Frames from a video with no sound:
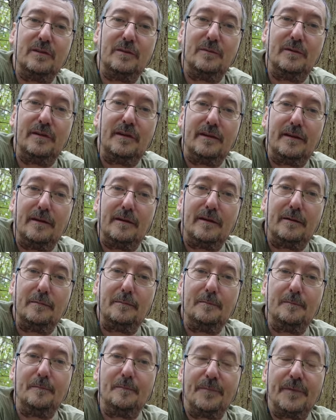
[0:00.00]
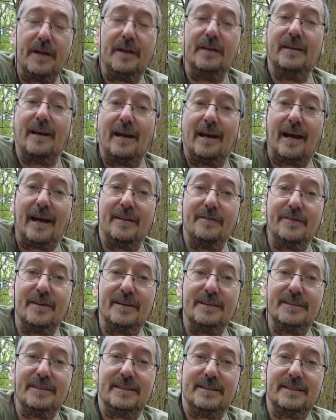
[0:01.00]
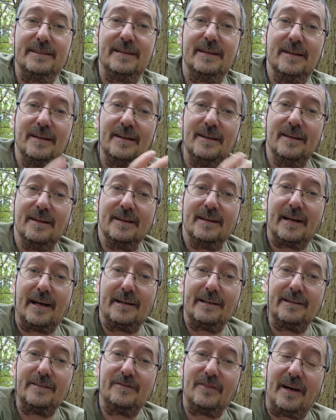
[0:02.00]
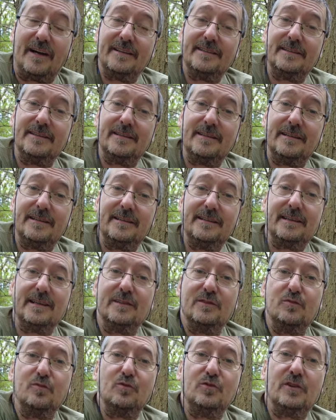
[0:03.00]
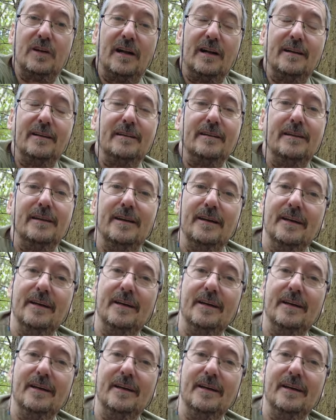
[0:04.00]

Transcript: In, in, einem, in der Live-Ansicht kann ich weißes Licht dazuschalten.